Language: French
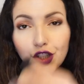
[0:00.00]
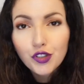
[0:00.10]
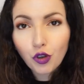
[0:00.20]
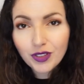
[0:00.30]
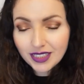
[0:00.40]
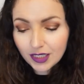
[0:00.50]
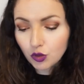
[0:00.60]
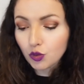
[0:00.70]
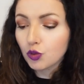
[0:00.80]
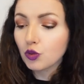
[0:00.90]
je vous reviendrai
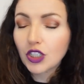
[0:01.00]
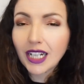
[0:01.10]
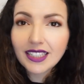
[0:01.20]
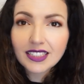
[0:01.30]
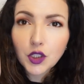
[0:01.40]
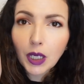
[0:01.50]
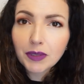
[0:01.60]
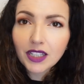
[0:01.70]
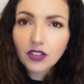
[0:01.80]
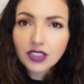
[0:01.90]
dessus, ou je la testerai
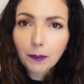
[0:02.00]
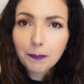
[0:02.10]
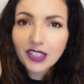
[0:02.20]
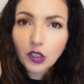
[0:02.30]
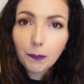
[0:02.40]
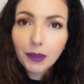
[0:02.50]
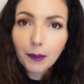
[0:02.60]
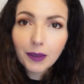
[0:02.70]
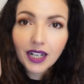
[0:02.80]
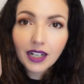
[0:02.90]
peut-être dans un make-up
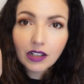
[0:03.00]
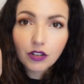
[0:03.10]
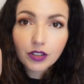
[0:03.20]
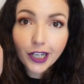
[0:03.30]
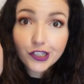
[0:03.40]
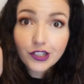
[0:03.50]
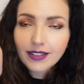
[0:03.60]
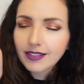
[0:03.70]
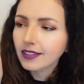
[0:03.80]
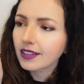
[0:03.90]
blabla, euh, crash
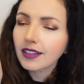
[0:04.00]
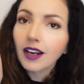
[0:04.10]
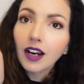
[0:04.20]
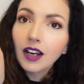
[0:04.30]
test, etc.